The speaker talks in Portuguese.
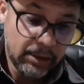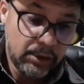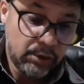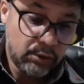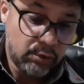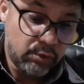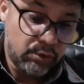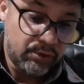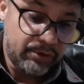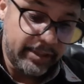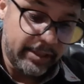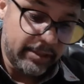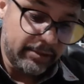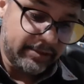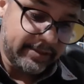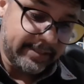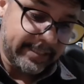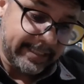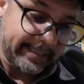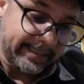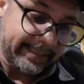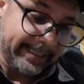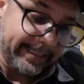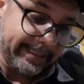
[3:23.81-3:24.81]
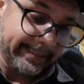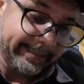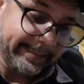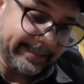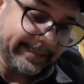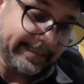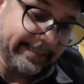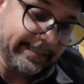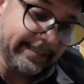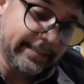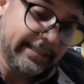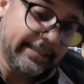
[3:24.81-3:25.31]
Cruzeiro de
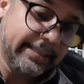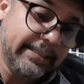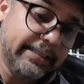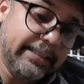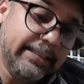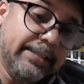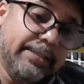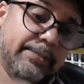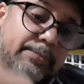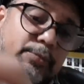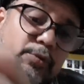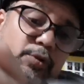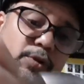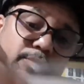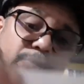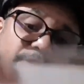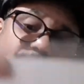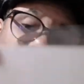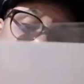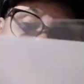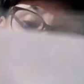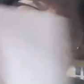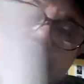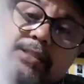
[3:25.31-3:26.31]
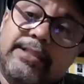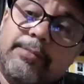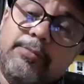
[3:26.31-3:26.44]
70, 1970 a